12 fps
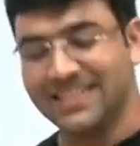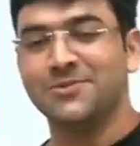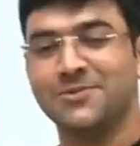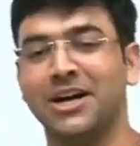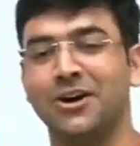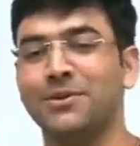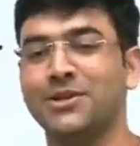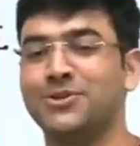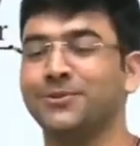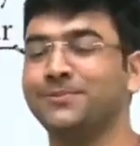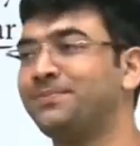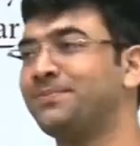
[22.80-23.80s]
सच बताऊं
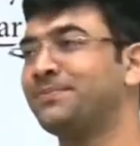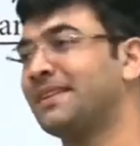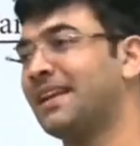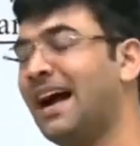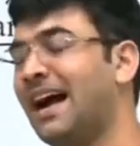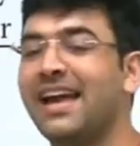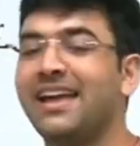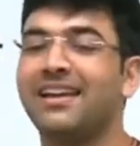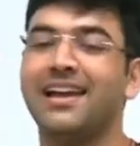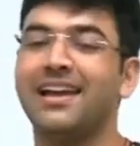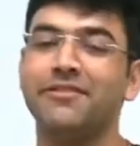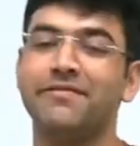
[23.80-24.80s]
बच्चों आई
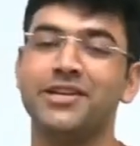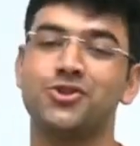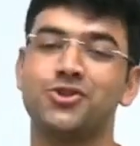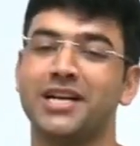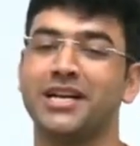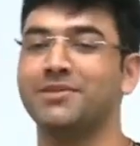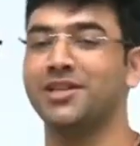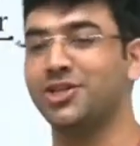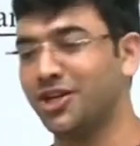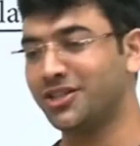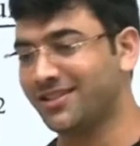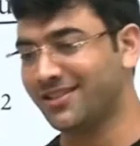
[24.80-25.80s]
रियली विश टू बिकम
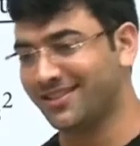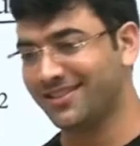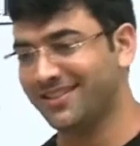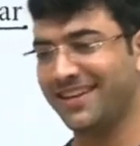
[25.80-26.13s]
द डॉक्टर